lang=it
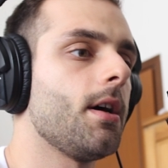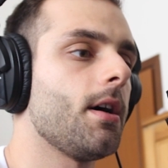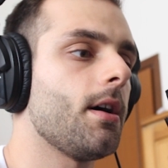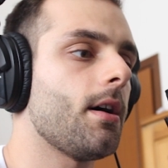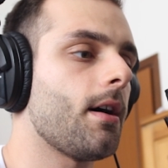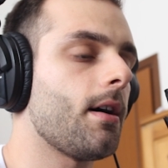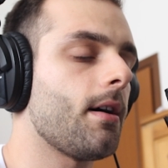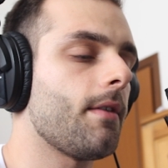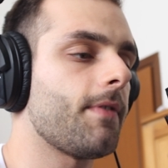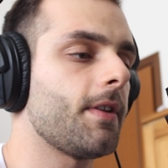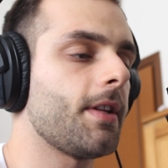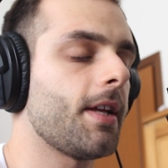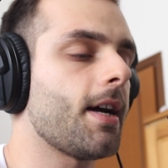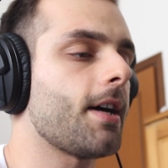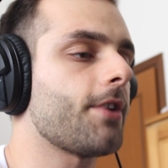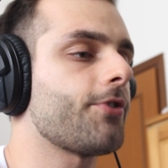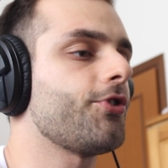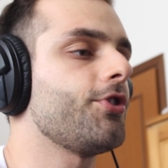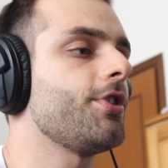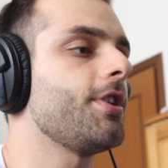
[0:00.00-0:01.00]

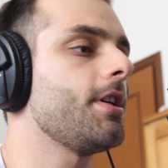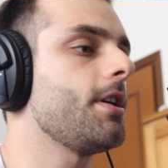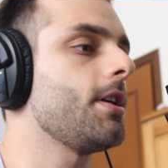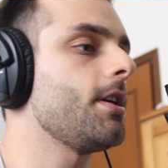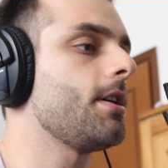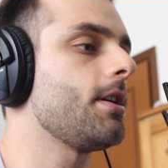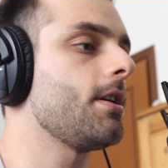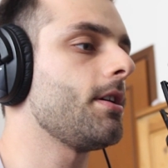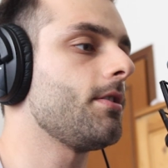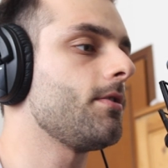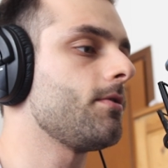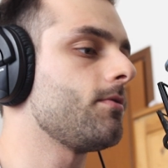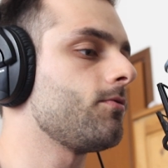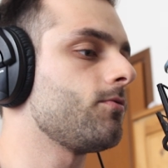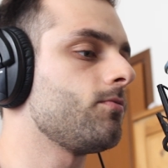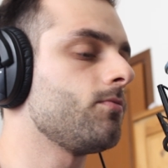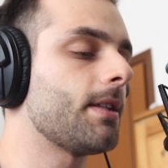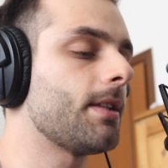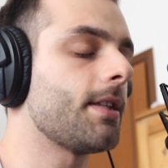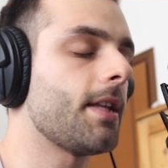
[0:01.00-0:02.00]
faticarci di
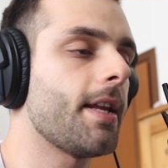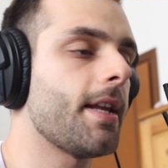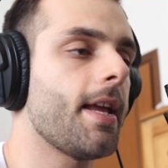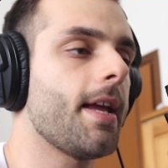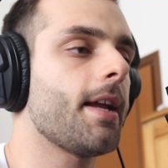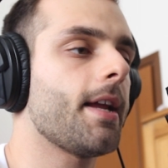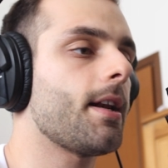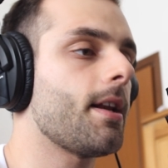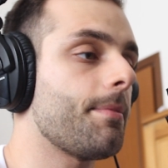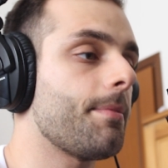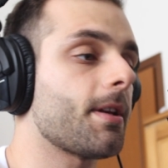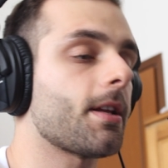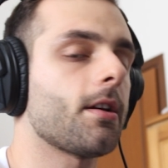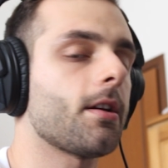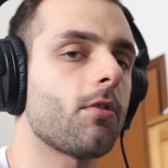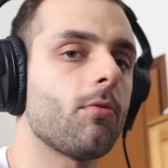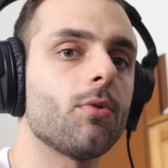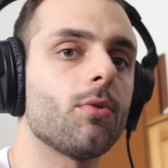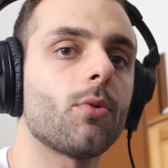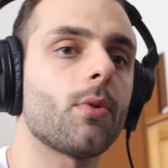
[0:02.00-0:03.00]
mantenerle perché
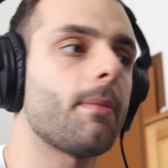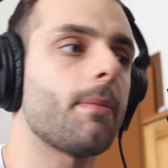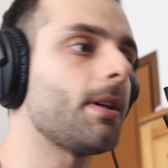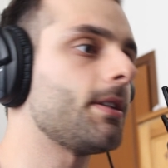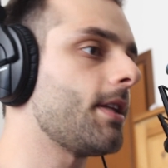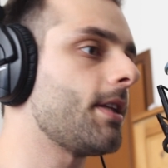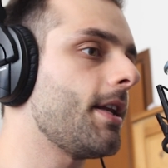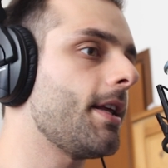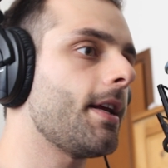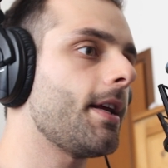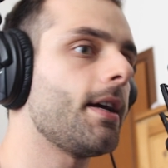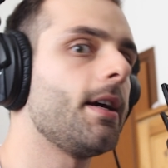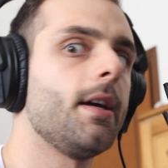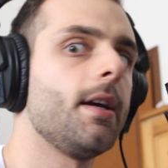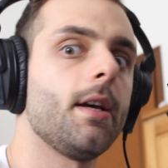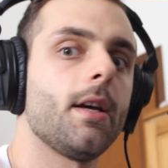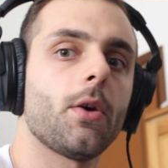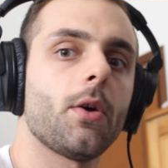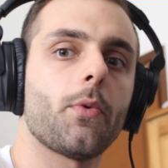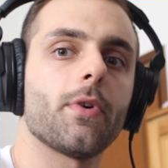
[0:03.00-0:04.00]
comunque mantenere
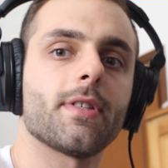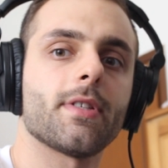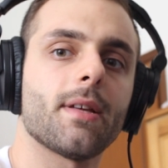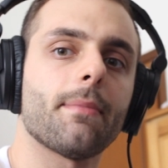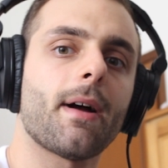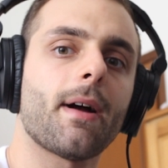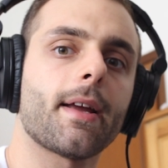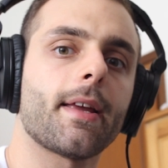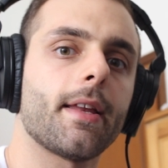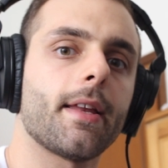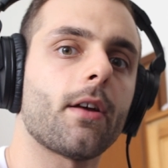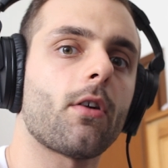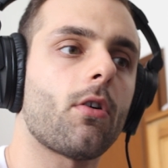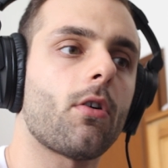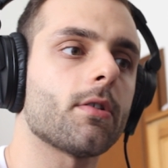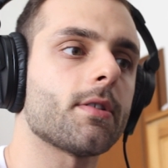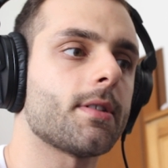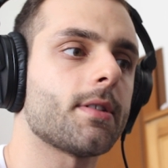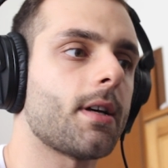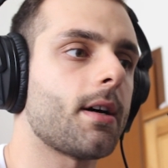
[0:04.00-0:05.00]
queste macchine
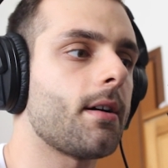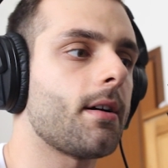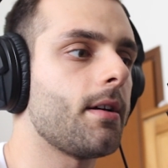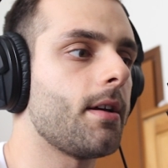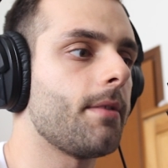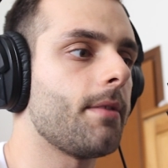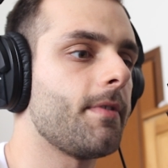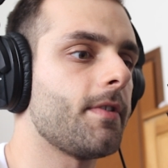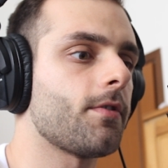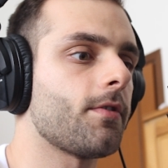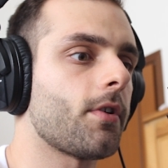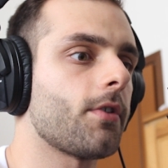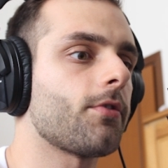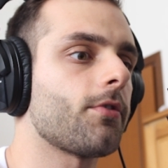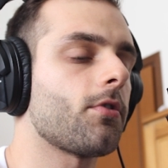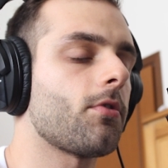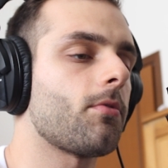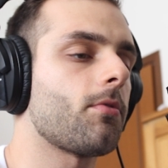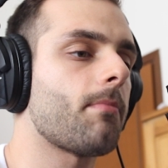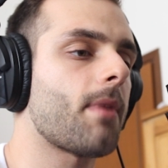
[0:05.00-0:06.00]
costa, eh, visto che
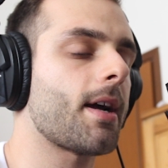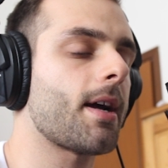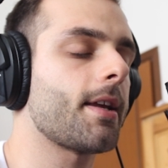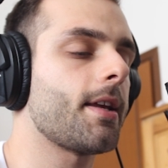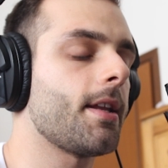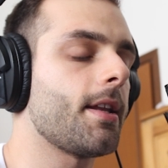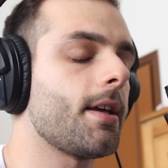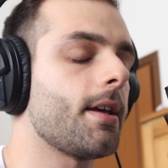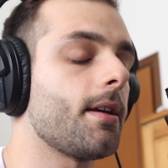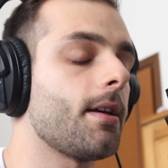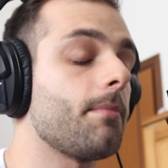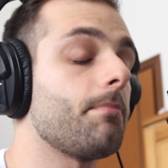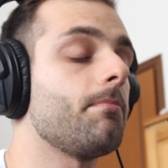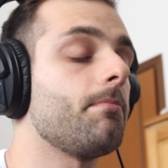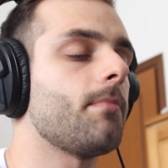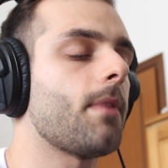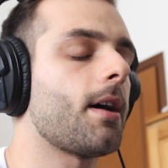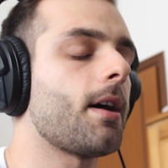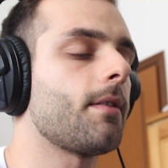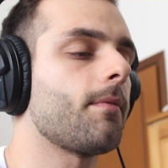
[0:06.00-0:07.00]
sono macchine
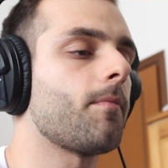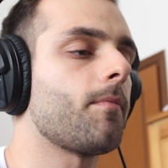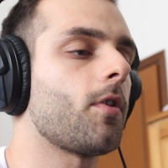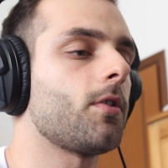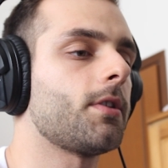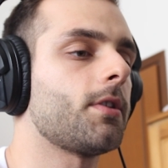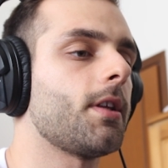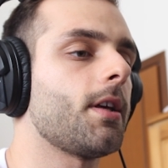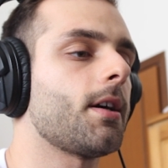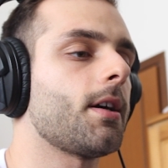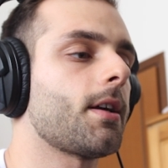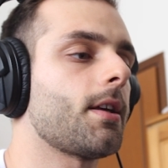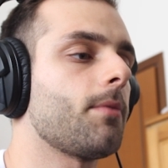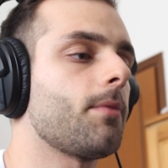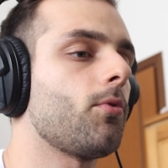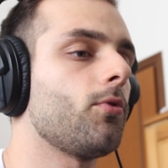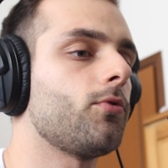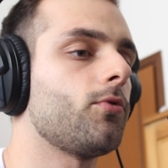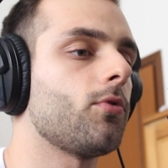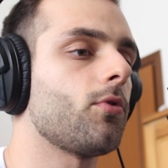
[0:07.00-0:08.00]
a volte anche
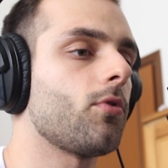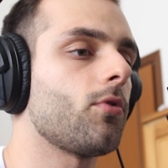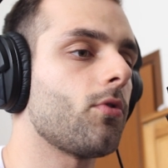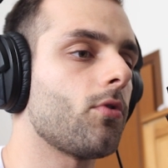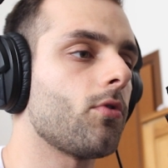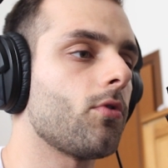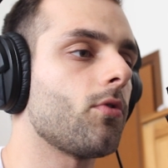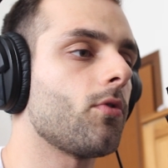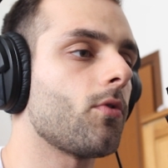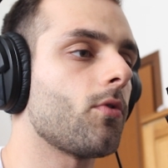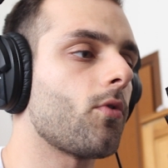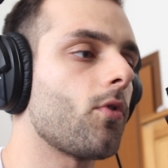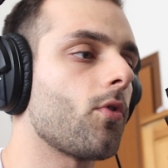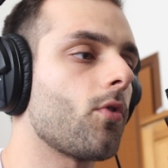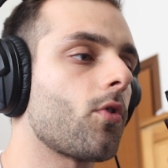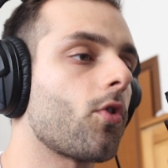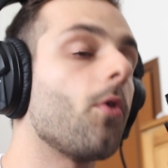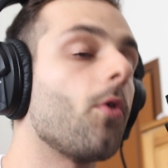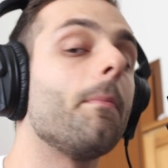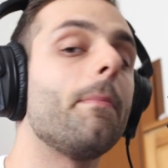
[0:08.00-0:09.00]

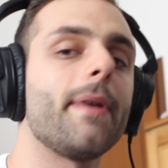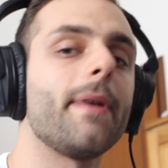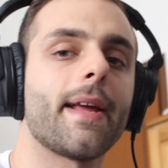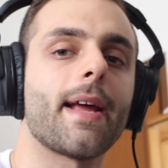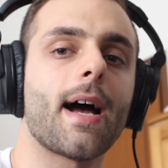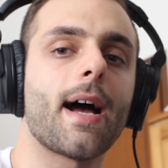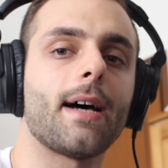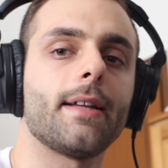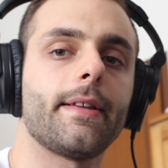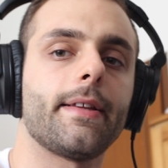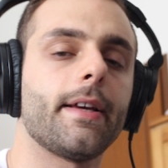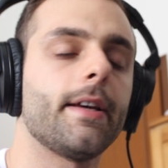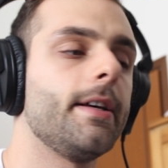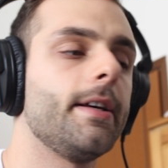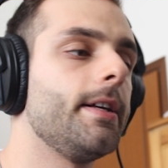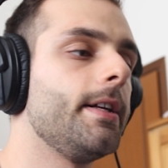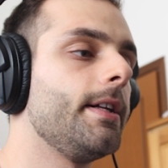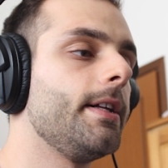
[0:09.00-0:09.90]
molto complicate